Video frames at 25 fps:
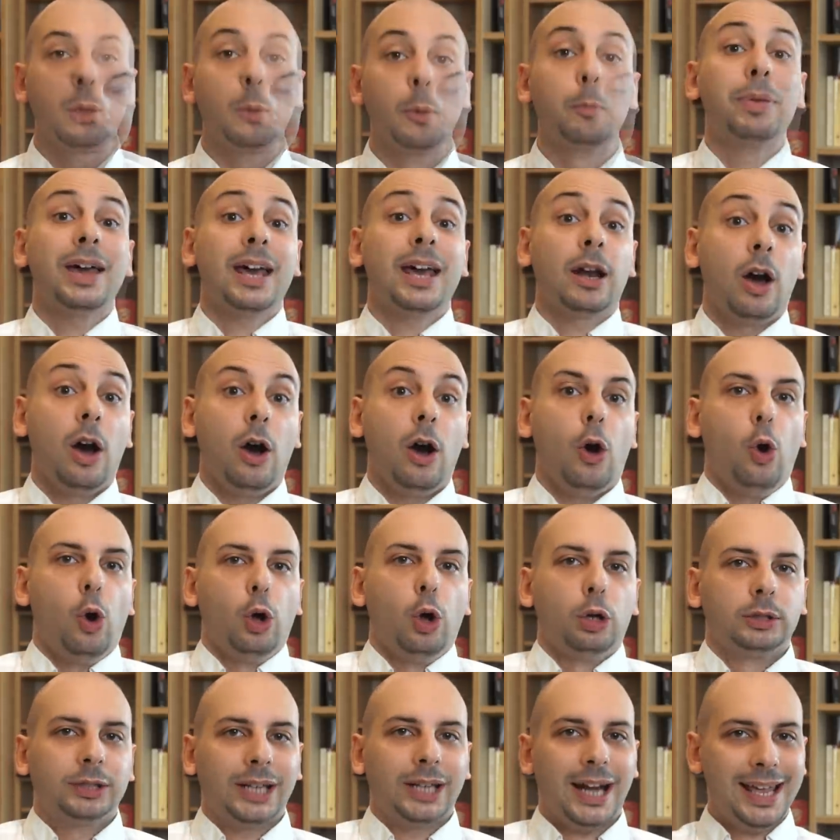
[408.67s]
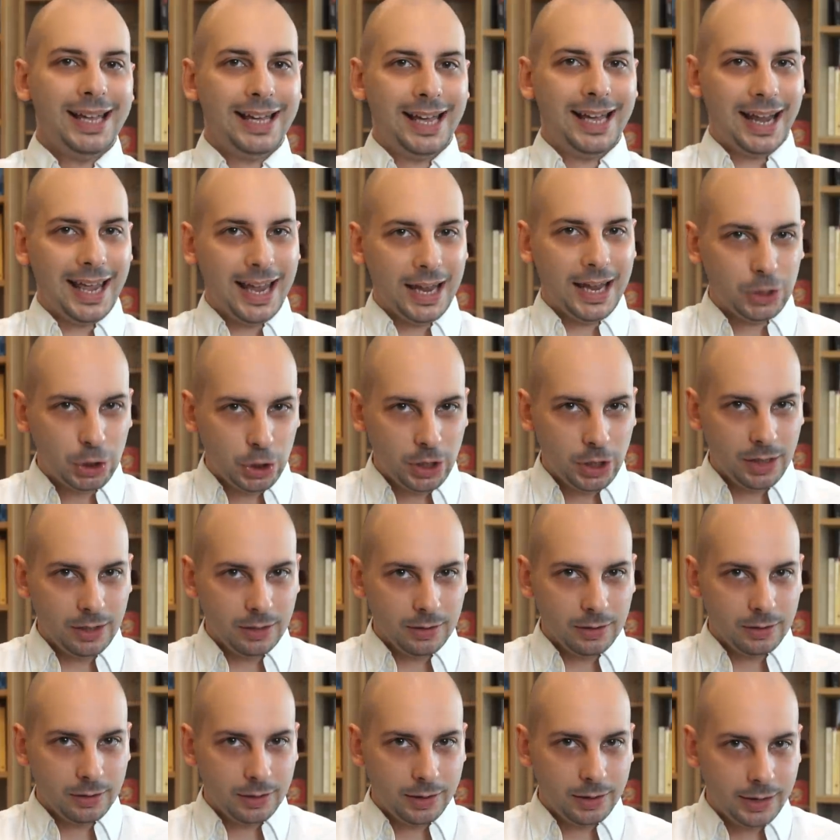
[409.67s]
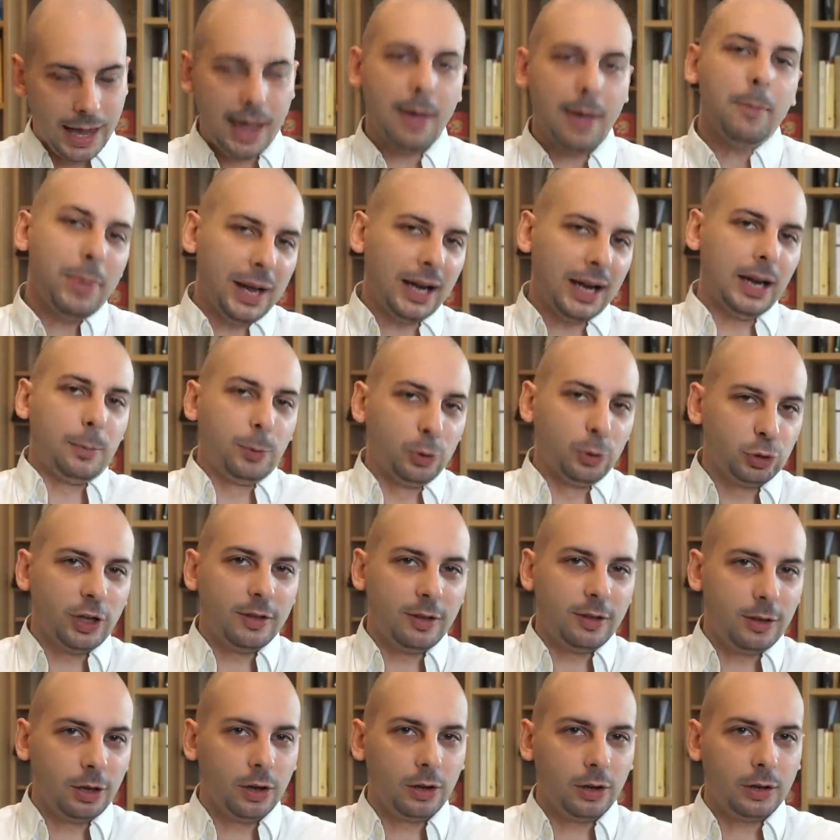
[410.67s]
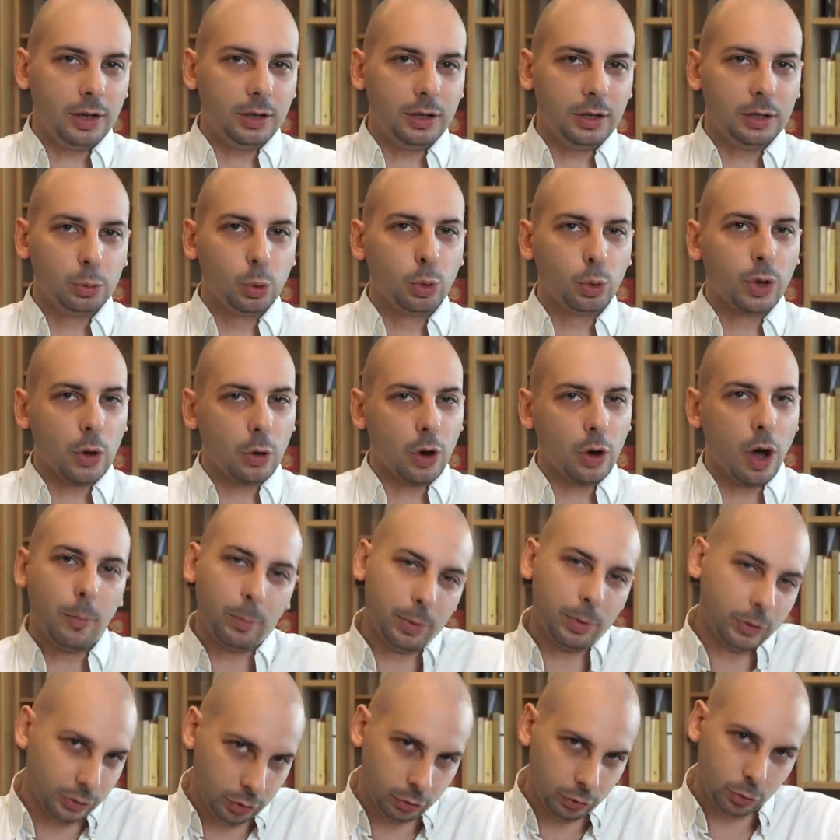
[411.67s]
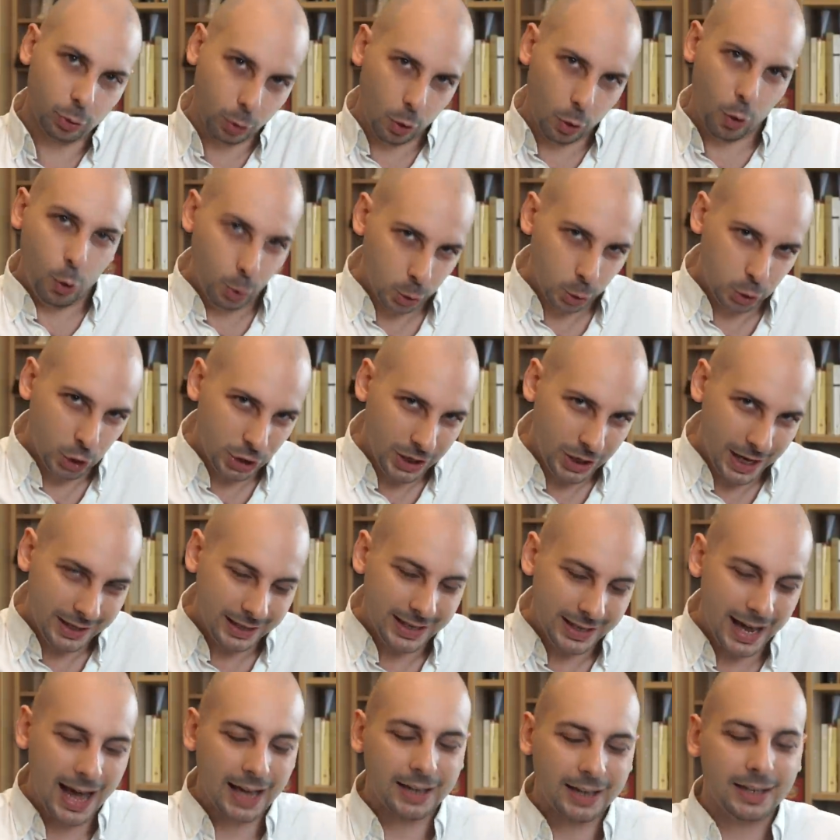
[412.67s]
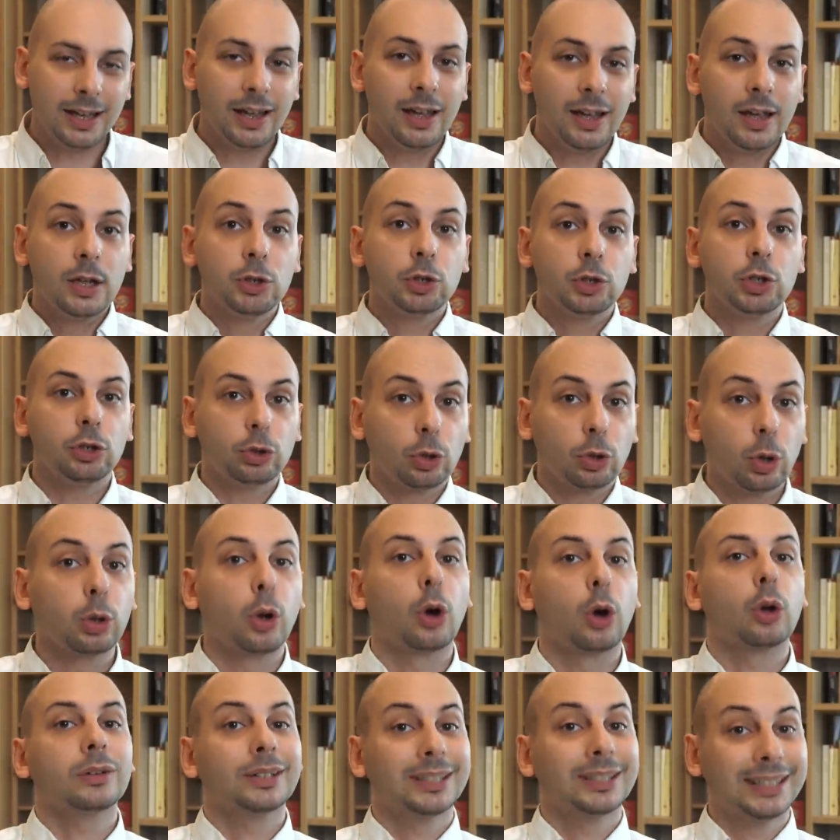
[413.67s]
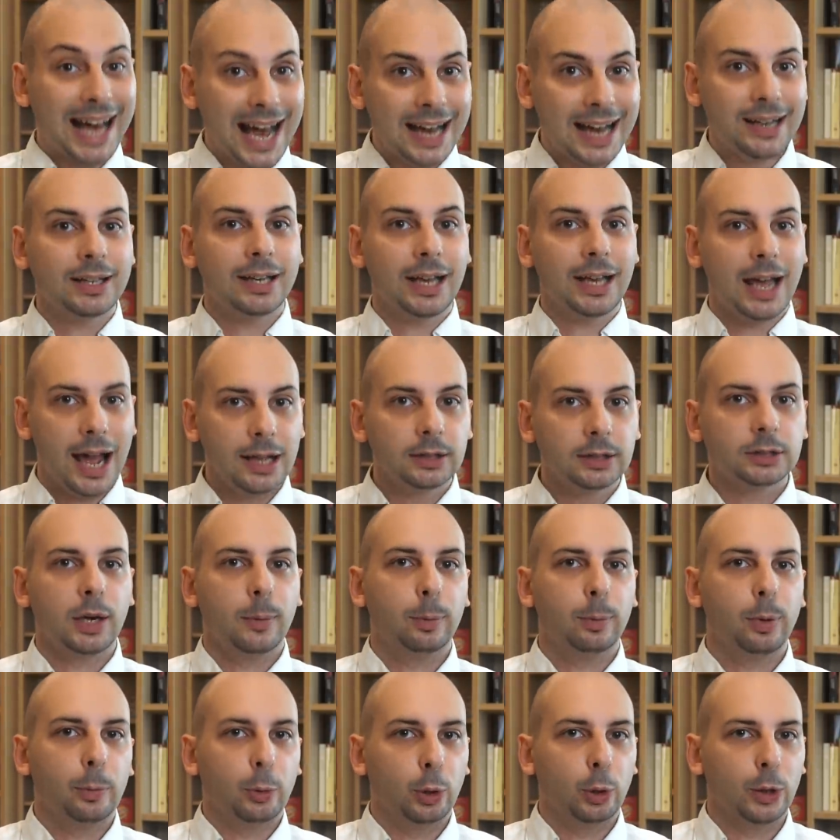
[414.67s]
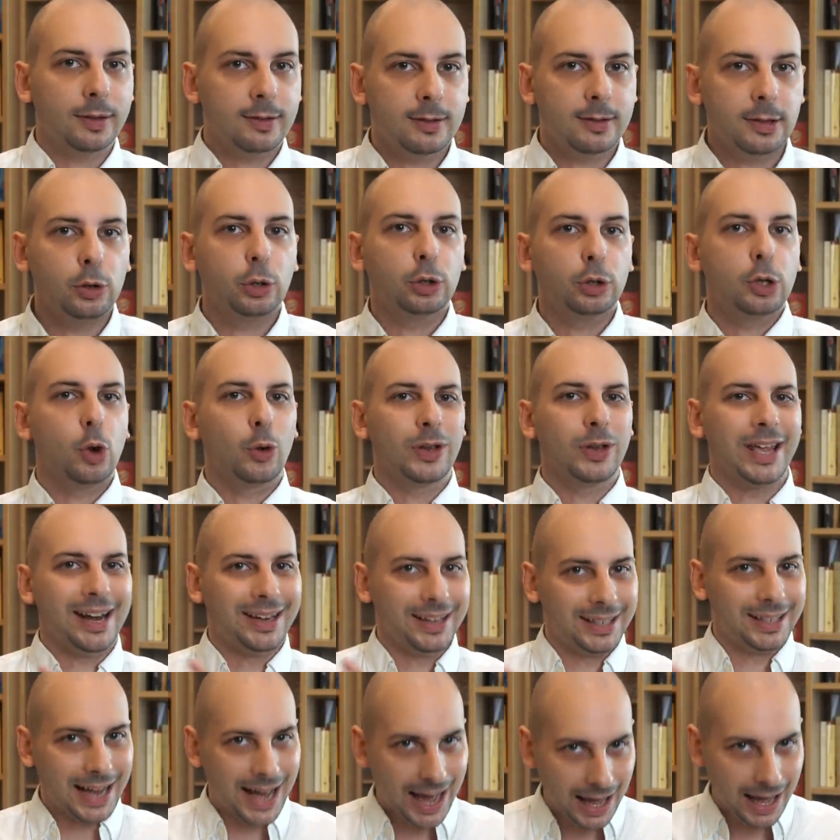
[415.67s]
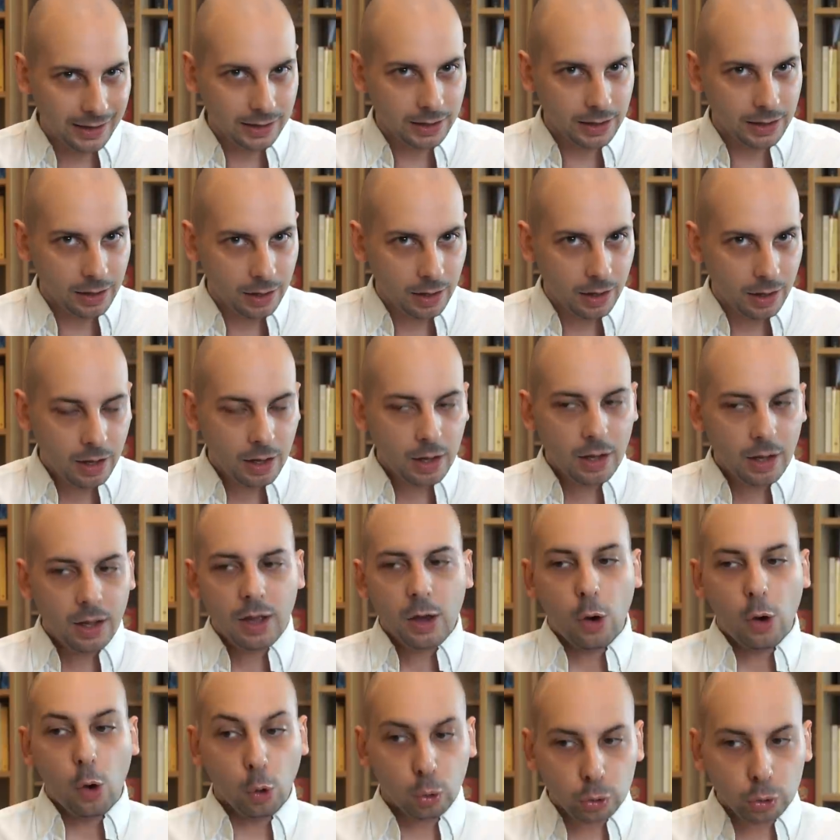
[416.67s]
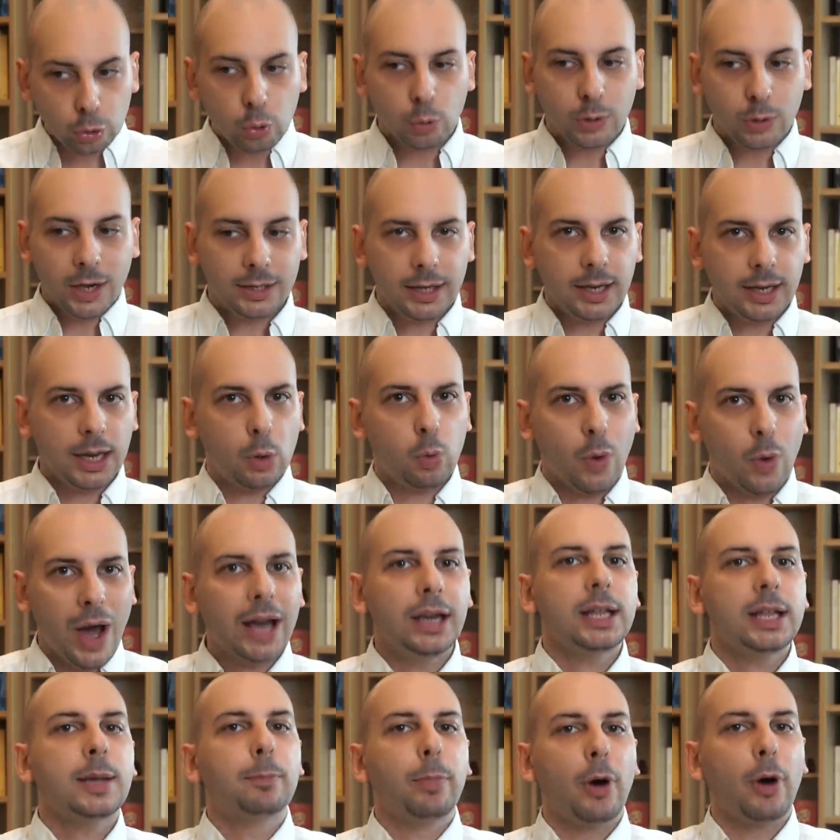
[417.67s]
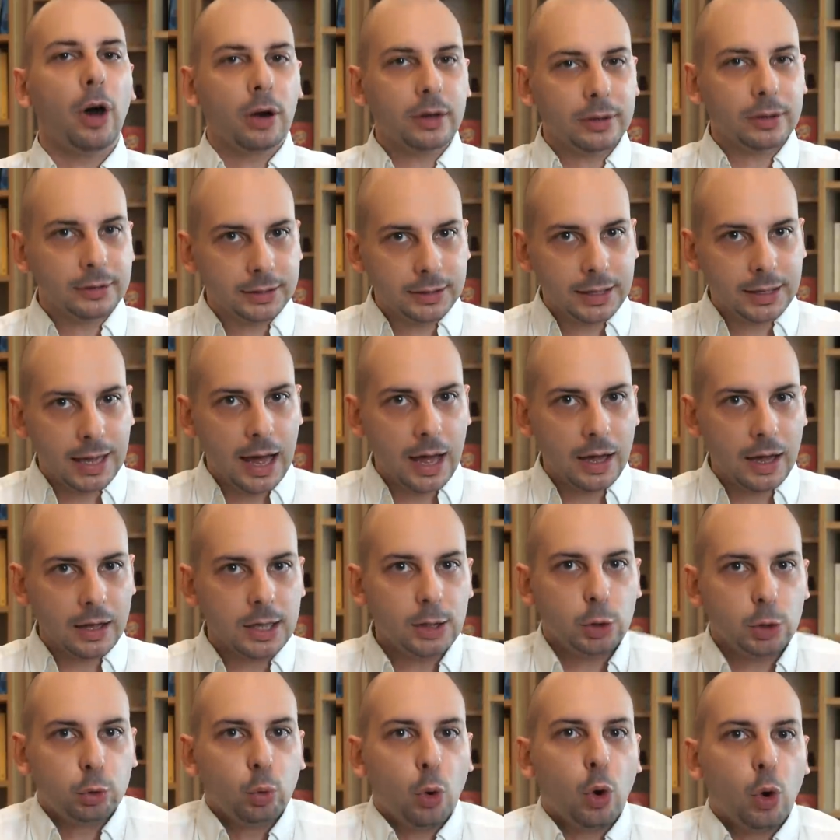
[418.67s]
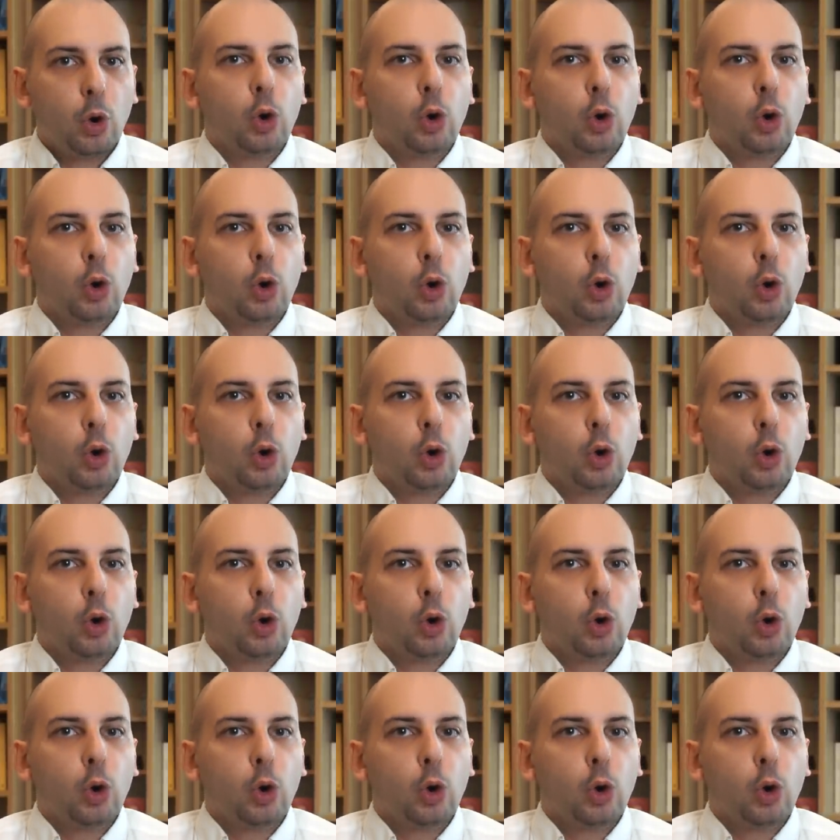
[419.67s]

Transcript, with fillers: Però oltre ai greci, che per la posizione di Dura Europos sono occidentali, ci sono tante altre popolazioni orientali, ognuna delle quali porta il suo